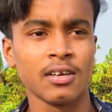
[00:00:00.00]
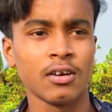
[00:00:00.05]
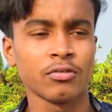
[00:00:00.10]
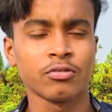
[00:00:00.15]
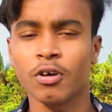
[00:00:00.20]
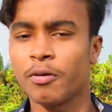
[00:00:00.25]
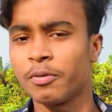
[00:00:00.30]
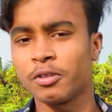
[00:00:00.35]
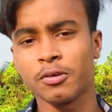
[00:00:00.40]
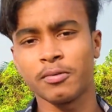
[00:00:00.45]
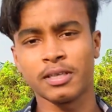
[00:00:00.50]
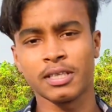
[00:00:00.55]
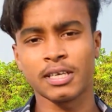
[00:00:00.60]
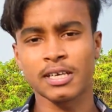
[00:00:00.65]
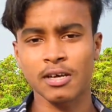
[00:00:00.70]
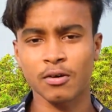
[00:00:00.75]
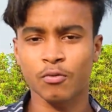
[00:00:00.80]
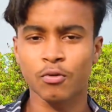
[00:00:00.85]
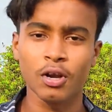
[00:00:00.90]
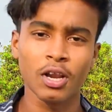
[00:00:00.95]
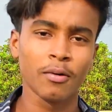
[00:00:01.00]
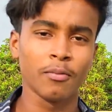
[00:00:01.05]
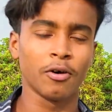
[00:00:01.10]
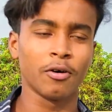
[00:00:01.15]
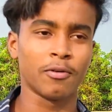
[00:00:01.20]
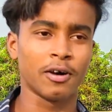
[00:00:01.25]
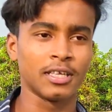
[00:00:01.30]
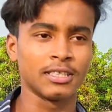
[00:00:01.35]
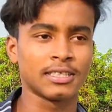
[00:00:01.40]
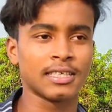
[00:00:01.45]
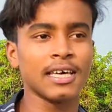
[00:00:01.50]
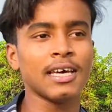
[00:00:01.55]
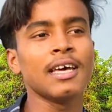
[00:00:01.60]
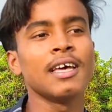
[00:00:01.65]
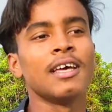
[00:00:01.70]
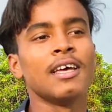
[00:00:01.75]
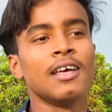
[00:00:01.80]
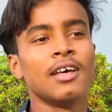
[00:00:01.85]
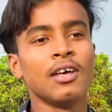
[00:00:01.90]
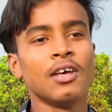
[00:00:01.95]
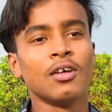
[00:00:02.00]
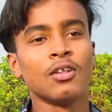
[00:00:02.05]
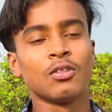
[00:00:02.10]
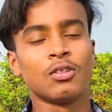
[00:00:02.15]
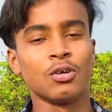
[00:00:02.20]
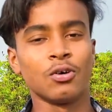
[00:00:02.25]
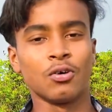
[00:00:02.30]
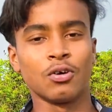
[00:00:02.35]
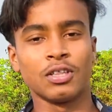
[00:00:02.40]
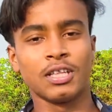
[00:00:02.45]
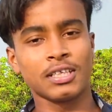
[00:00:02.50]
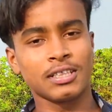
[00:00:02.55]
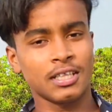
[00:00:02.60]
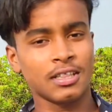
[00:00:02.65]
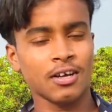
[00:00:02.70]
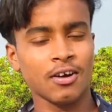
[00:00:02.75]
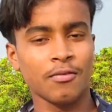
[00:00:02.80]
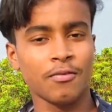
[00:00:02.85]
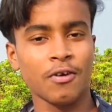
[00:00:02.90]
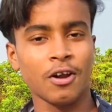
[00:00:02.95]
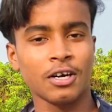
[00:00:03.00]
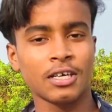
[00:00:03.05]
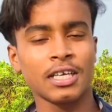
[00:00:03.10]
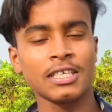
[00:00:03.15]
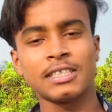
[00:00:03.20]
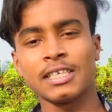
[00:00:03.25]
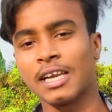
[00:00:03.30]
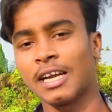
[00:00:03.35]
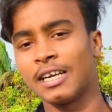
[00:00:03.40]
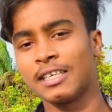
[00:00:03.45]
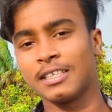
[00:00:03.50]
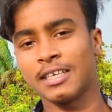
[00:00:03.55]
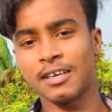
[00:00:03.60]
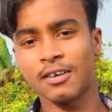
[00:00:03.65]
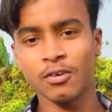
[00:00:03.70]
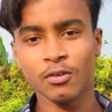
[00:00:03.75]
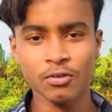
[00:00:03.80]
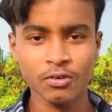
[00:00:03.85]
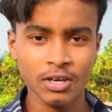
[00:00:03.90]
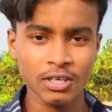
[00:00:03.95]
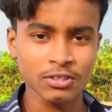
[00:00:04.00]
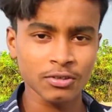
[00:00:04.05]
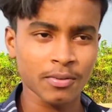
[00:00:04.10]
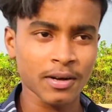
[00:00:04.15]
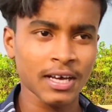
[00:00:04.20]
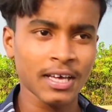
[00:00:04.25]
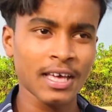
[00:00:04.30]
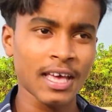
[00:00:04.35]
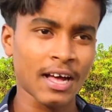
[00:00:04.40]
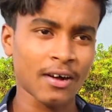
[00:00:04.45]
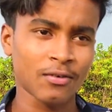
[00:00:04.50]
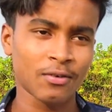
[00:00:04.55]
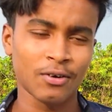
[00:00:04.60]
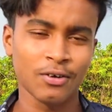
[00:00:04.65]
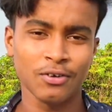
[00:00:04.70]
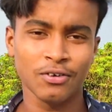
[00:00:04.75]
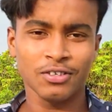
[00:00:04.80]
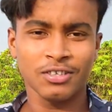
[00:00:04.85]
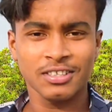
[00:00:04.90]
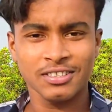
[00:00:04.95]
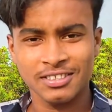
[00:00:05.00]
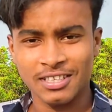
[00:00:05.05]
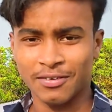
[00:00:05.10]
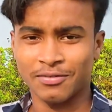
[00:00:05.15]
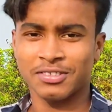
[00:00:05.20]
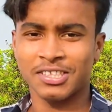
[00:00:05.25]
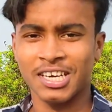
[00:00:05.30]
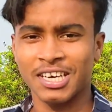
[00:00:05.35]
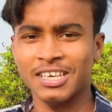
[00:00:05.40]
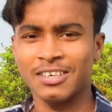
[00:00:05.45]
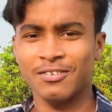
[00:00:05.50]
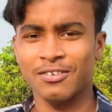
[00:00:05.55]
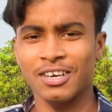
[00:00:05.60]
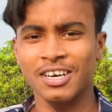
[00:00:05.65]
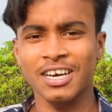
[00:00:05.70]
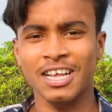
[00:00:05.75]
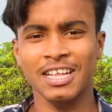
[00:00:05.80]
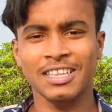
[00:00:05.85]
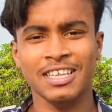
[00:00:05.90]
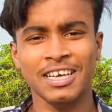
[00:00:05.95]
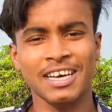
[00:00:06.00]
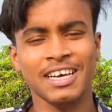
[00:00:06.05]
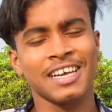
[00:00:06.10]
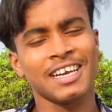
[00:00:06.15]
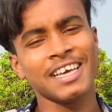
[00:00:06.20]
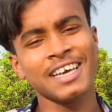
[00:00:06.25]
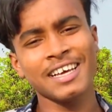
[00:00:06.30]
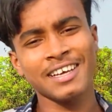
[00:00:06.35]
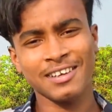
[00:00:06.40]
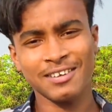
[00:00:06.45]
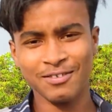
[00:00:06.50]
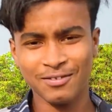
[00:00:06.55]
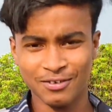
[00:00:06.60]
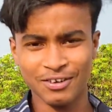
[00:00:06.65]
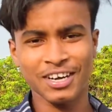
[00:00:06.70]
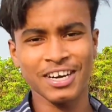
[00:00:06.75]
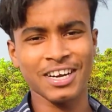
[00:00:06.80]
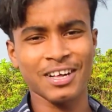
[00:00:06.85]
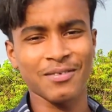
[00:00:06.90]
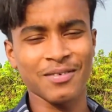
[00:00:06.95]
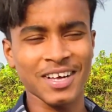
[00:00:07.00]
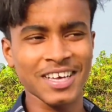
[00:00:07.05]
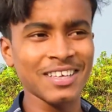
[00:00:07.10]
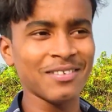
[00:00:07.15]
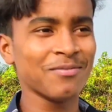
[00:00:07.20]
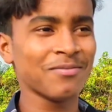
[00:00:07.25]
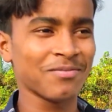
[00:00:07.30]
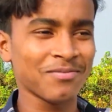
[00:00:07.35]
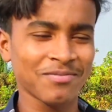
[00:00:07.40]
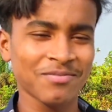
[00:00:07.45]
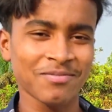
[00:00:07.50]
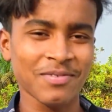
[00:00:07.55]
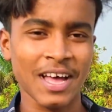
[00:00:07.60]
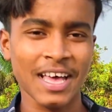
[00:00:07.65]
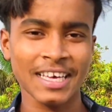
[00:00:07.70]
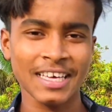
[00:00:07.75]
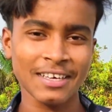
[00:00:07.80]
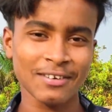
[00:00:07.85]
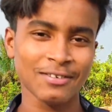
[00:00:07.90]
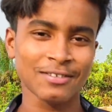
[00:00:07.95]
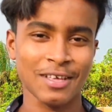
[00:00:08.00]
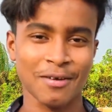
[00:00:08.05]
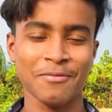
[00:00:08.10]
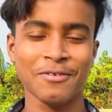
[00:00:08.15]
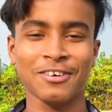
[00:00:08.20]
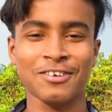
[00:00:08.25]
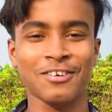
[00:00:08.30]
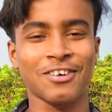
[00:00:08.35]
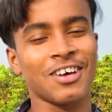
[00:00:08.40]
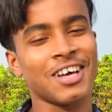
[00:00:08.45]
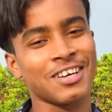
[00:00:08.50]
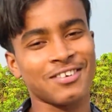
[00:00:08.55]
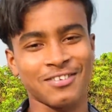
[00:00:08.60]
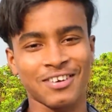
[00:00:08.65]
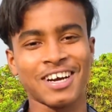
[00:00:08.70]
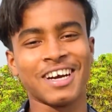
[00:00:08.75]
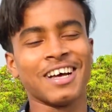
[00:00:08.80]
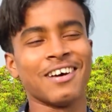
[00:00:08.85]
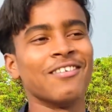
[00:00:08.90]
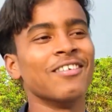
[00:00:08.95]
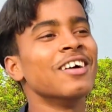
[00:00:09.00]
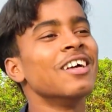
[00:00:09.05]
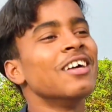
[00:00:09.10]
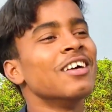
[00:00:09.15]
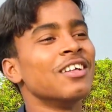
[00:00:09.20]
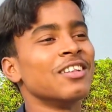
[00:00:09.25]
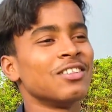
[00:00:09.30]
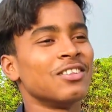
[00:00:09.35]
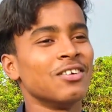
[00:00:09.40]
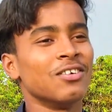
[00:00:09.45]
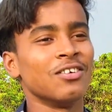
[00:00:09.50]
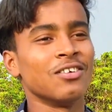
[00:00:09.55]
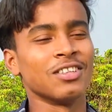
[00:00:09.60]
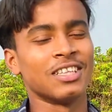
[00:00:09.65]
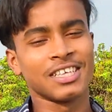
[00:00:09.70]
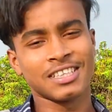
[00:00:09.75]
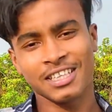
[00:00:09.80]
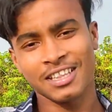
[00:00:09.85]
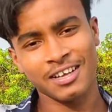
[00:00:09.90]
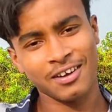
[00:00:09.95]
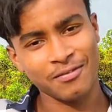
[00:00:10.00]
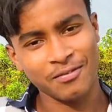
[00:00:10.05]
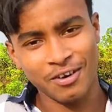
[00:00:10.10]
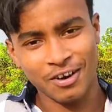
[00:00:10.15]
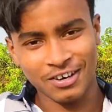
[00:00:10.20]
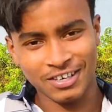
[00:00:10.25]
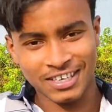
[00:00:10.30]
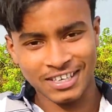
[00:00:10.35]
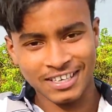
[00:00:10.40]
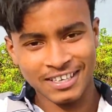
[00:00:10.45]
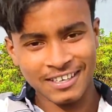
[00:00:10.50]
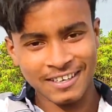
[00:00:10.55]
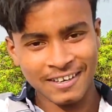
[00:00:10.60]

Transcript: দিল সবই তোমাদেরকে খুলে বলবো আজকে তো দেখতে থাকো ব্লগটা চ্যানেলে যারা নতুন আছো ভাই এখনও সাবস্ক্রাইব করে না থাকলে করে নাও ভাই ভাইকে একটু সাপোর্ট করো আর করে নাও তো দেখতে থাকো ব্লগটা